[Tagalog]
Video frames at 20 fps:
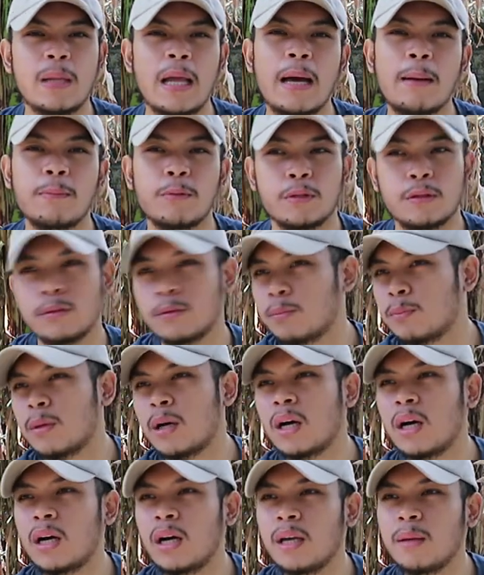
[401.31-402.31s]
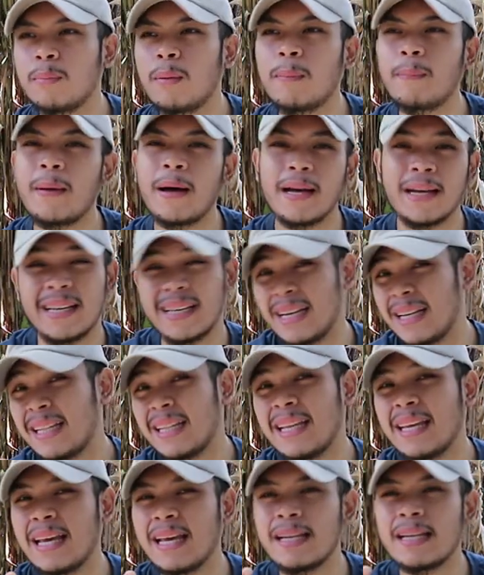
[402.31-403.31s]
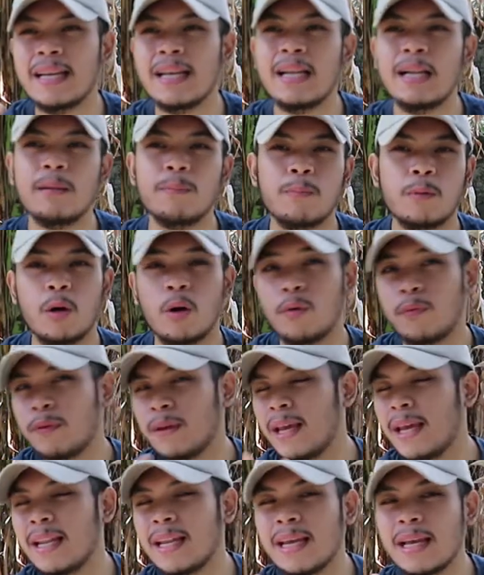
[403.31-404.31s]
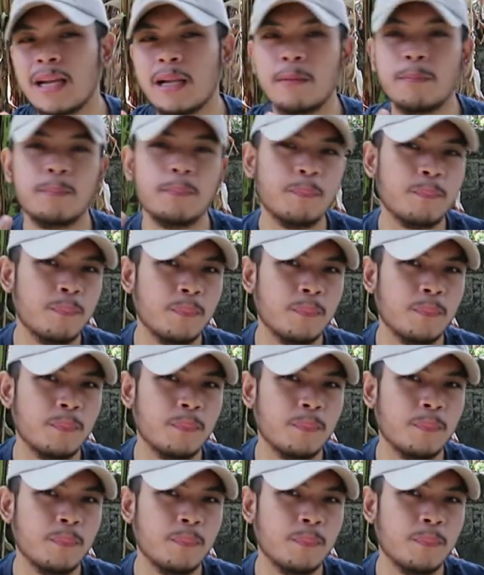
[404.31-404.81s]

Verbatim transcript: tapos yung mga iba pa, green tea can help, coffee can help,